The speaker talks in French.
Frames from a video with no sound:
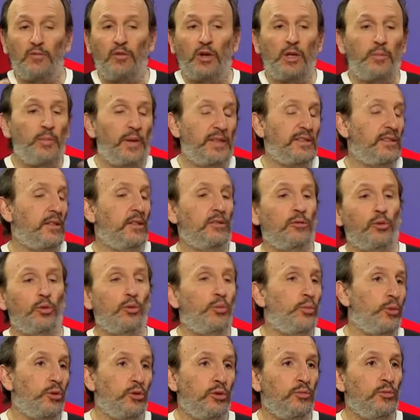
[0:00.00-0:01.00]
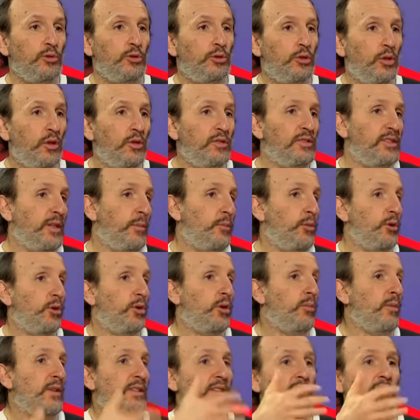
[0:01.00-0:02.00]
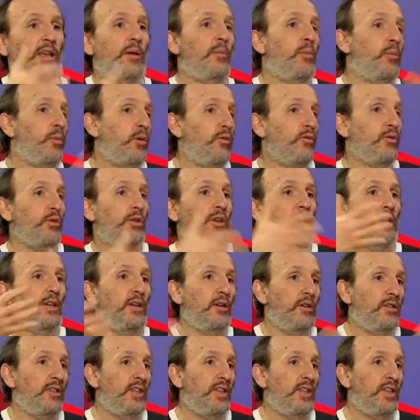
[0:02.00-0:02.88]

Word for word: ils voient passer un troupeau de moutons, ça peut commencer à provoquer